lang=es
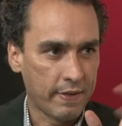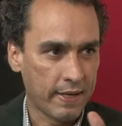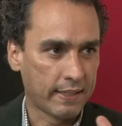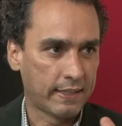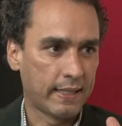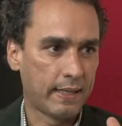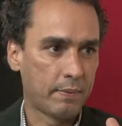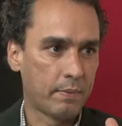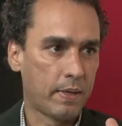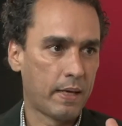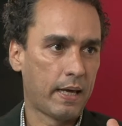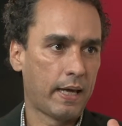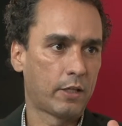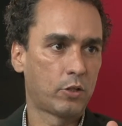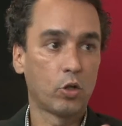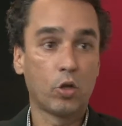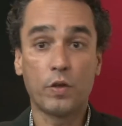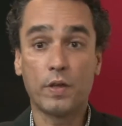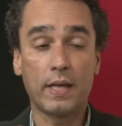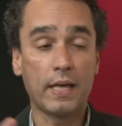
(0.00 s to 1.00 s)
fíjate, en
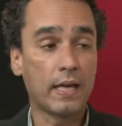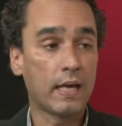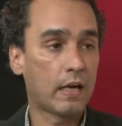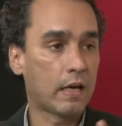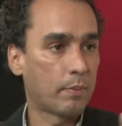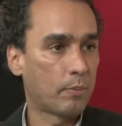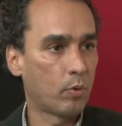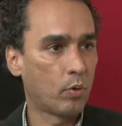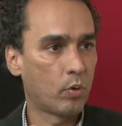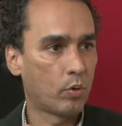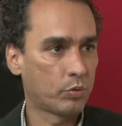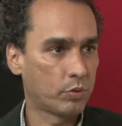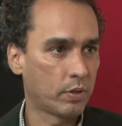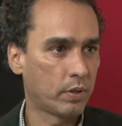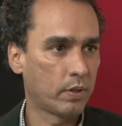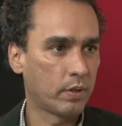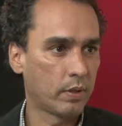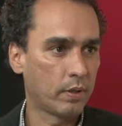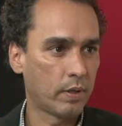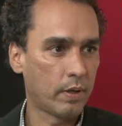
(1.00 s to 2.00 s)
estos días que hemos
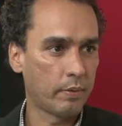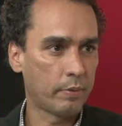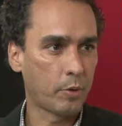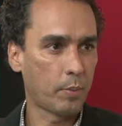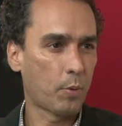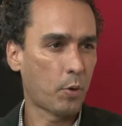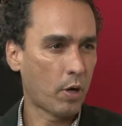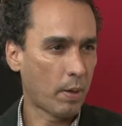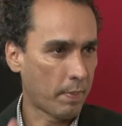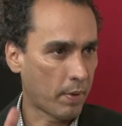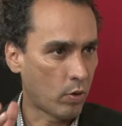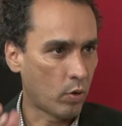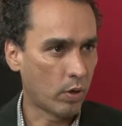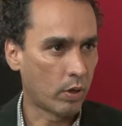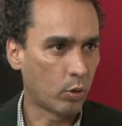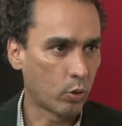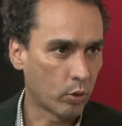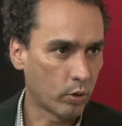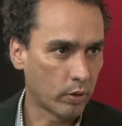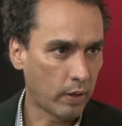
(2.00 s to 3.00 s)
eh, habido problemas con
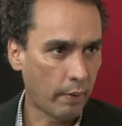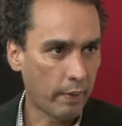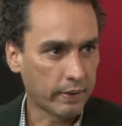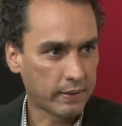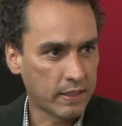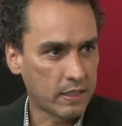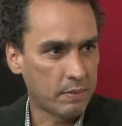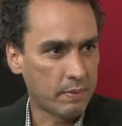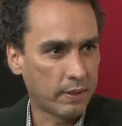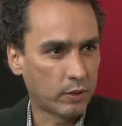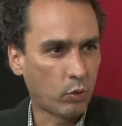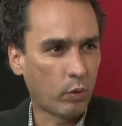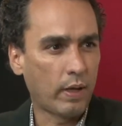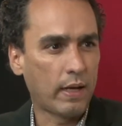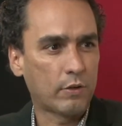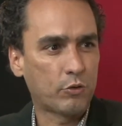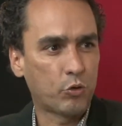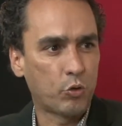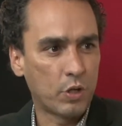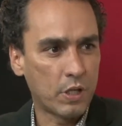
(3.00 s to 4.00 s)
el, abastecimiento de
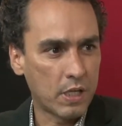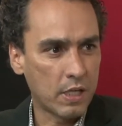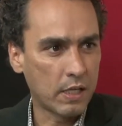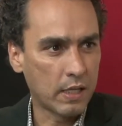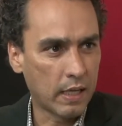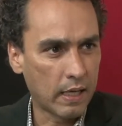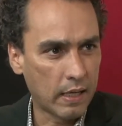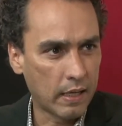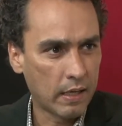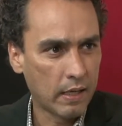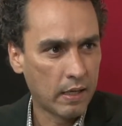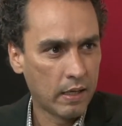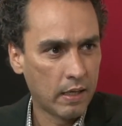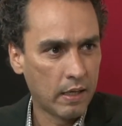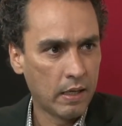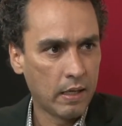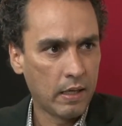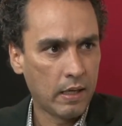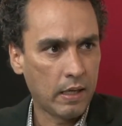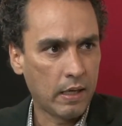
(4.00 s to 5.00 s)
gasolina,
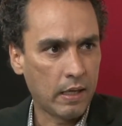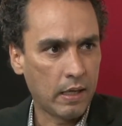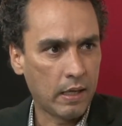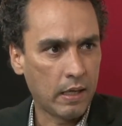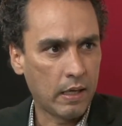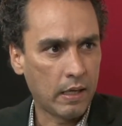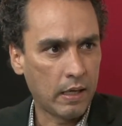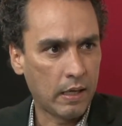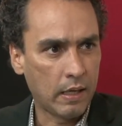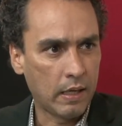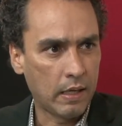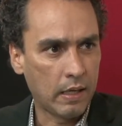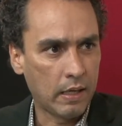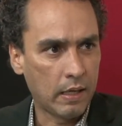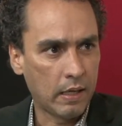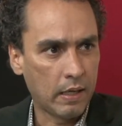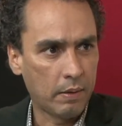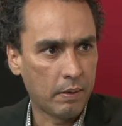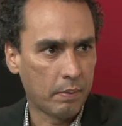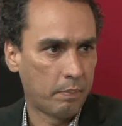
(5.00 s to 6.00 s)

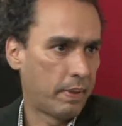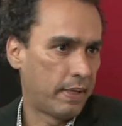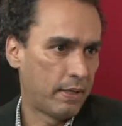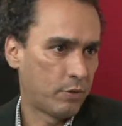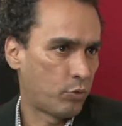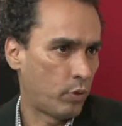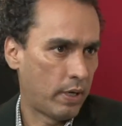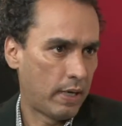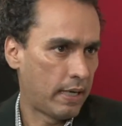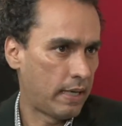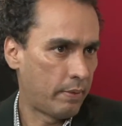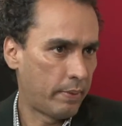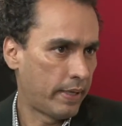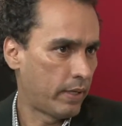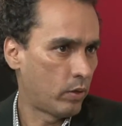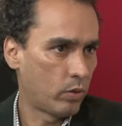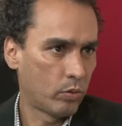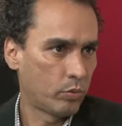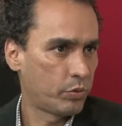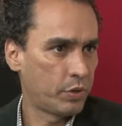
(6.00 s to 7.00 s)
eh, Venezuela,
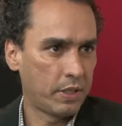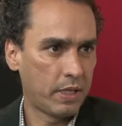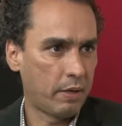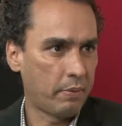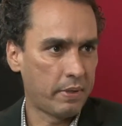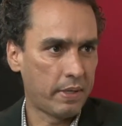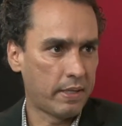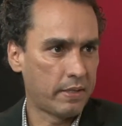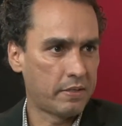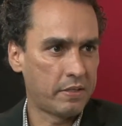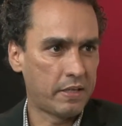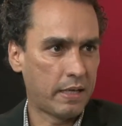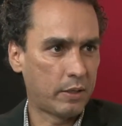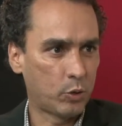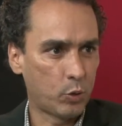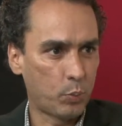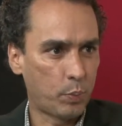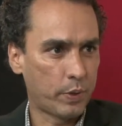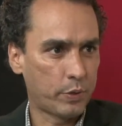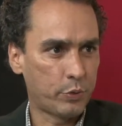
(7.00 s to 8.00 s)
bueno, sigue
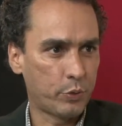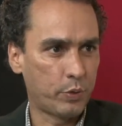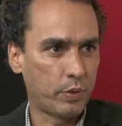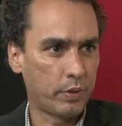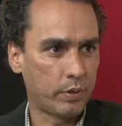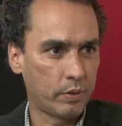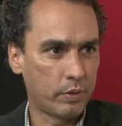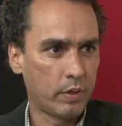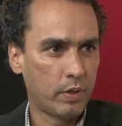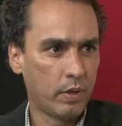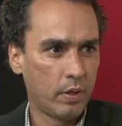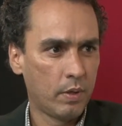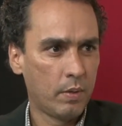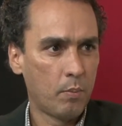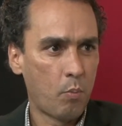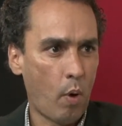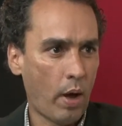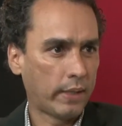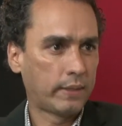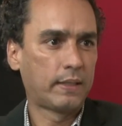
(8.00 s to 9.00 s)
evidenciando pues sobre
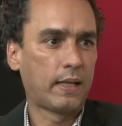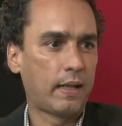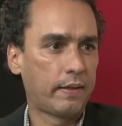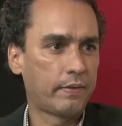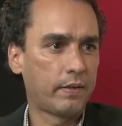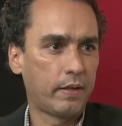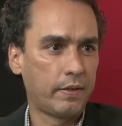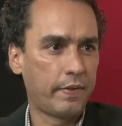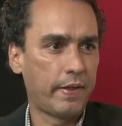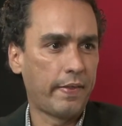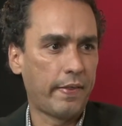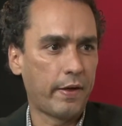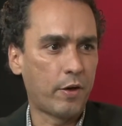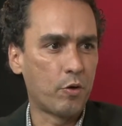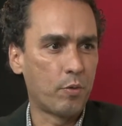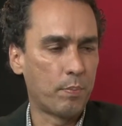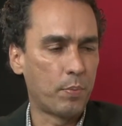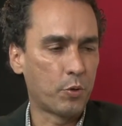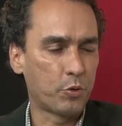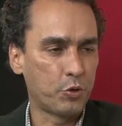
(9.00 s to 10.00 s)
muestras de
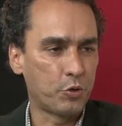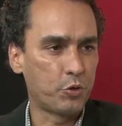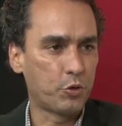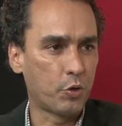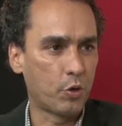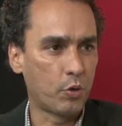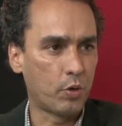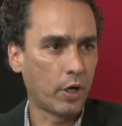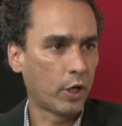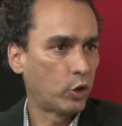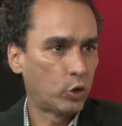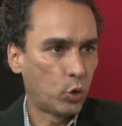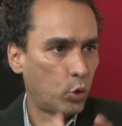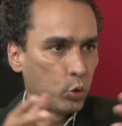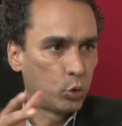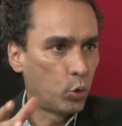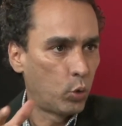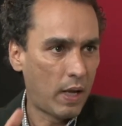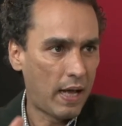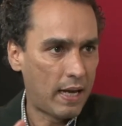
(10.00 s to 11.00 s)
descomposición
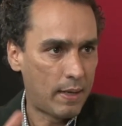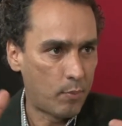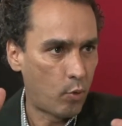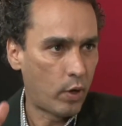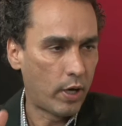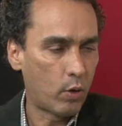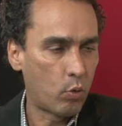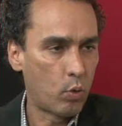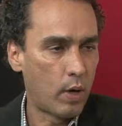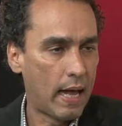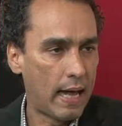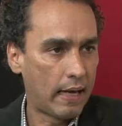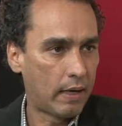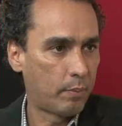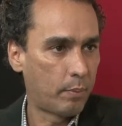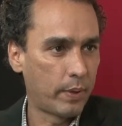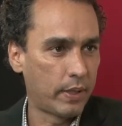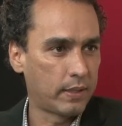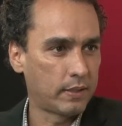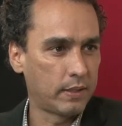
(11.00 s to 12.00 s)
estructural, molecular,
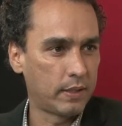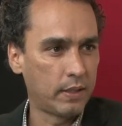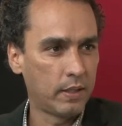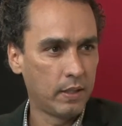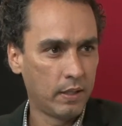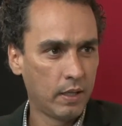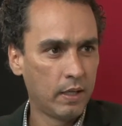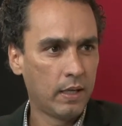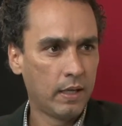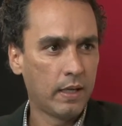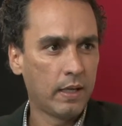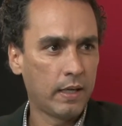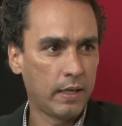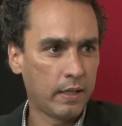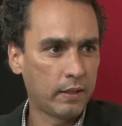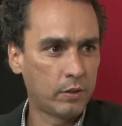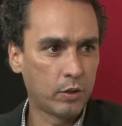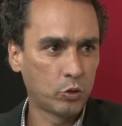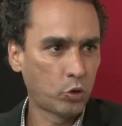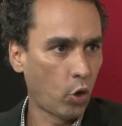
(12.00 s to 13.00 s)
pues ser
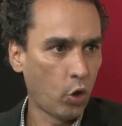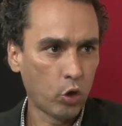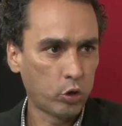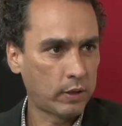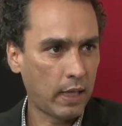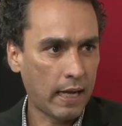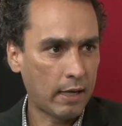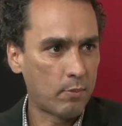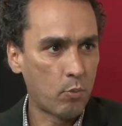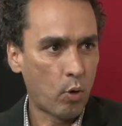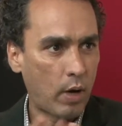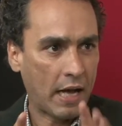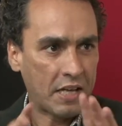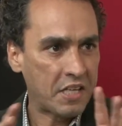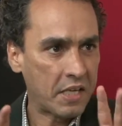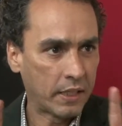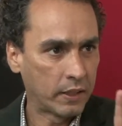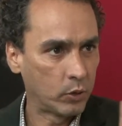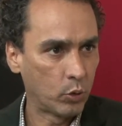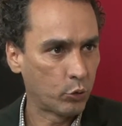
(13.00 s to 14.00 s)
eh, todo está como
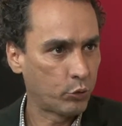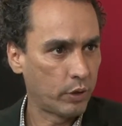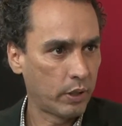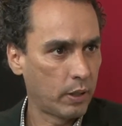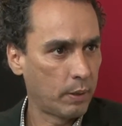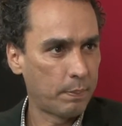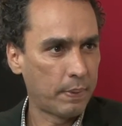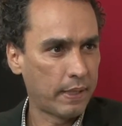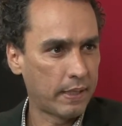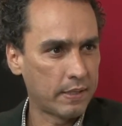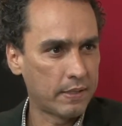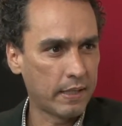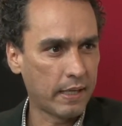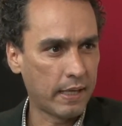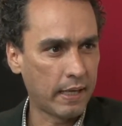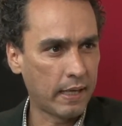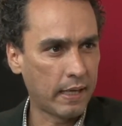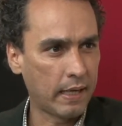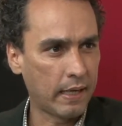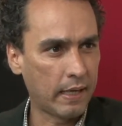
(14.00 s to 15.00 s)
cayéndose en el país.
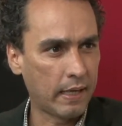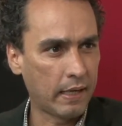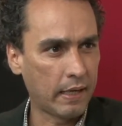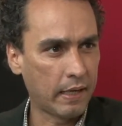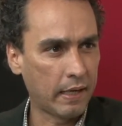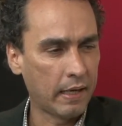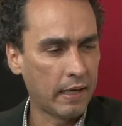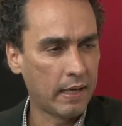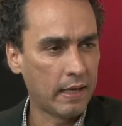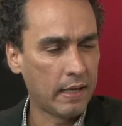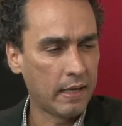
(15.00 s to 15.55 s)
Eh,